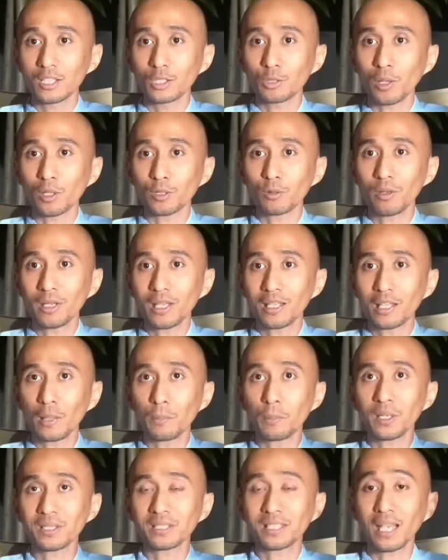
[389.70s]
sesuatu yang
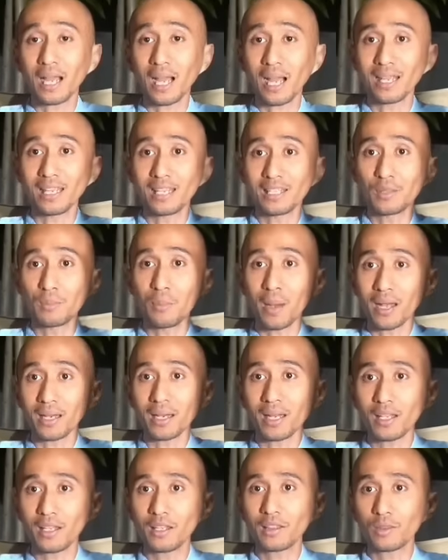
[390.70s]
kita percaya di
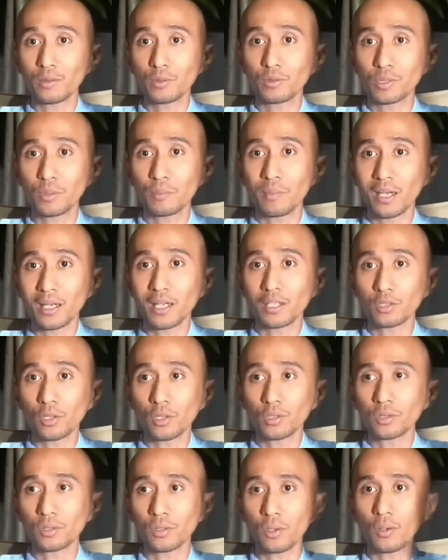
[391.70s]
mana itu sebagai
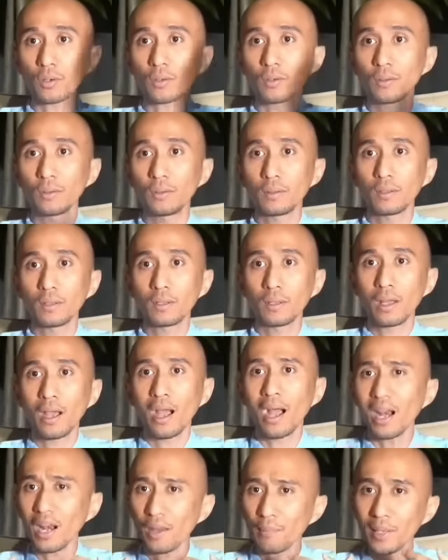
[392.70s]
sosok.
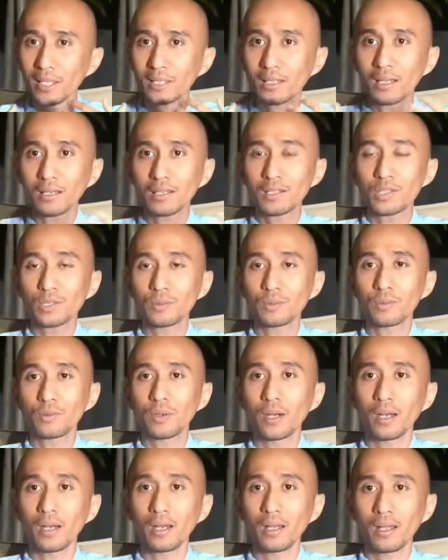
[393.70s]
Alamatkan ke
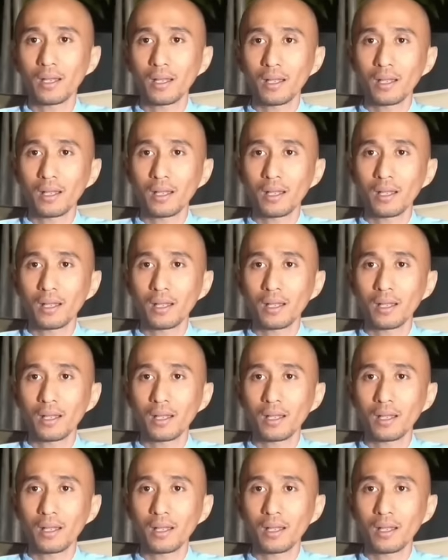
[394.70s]
semua.